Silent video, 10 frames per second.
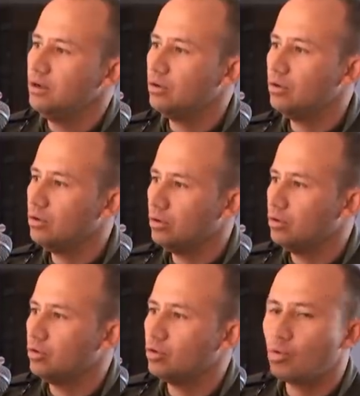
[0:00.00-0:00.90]

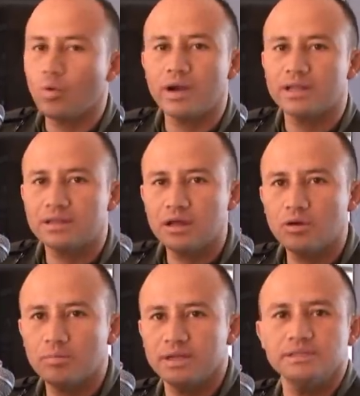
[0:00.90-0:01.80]
con
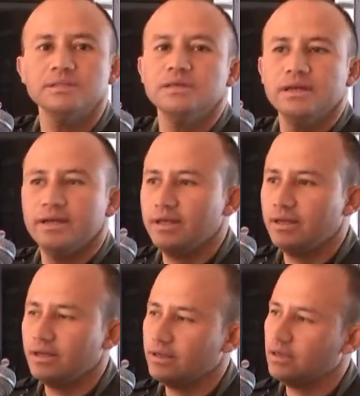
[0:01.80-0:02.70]
40 hombres
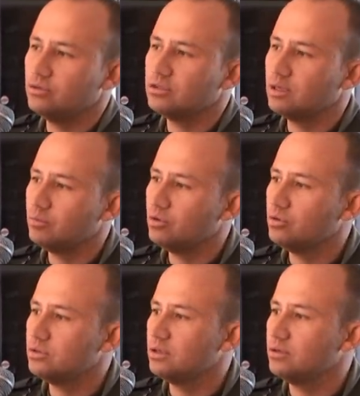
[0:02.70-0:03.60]
eh, que los
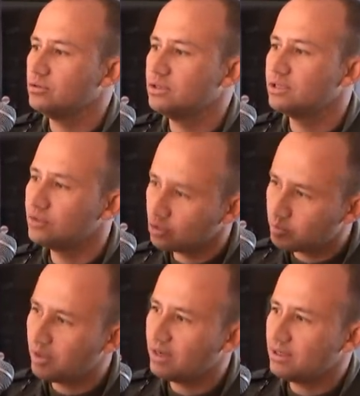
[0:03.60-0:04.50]
tenemos en los
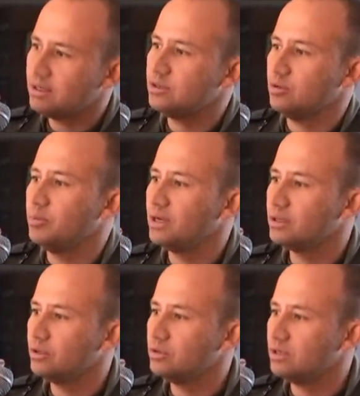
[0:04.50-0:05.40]
distintos planes
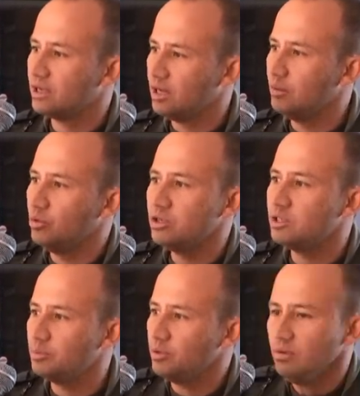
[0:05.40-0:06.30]
operativos aquí en el
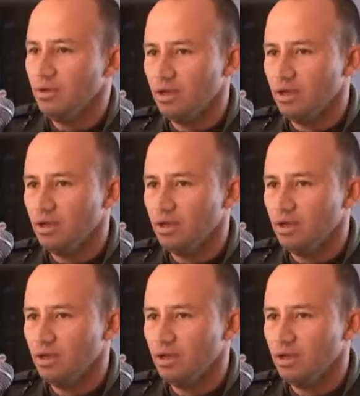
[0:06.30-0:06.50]
municipio